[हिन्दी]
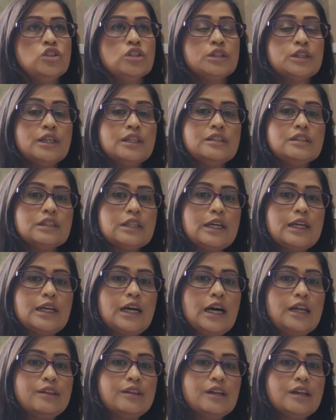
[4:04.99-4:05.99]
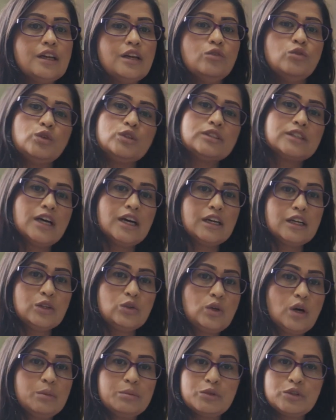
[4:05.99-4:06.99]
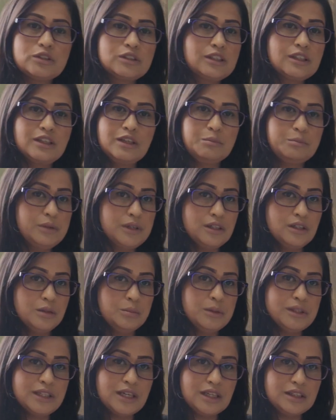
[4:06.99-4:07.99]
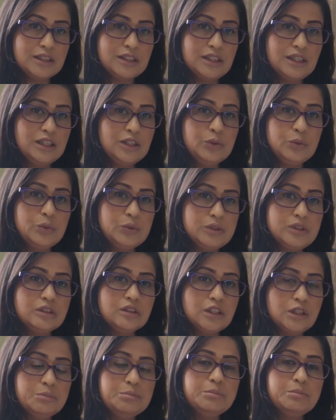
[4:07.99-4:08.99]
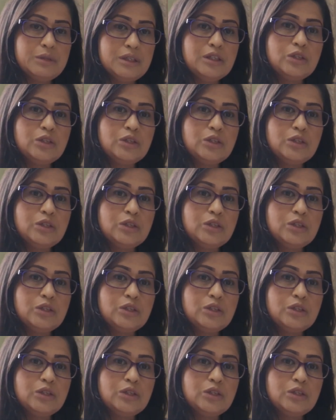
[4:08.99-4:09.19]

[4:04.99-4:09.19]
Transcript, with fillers: जितने जितना खाते रहे वो सारे तो आपको स्क्रीन पे बताती रही हूँ जितनी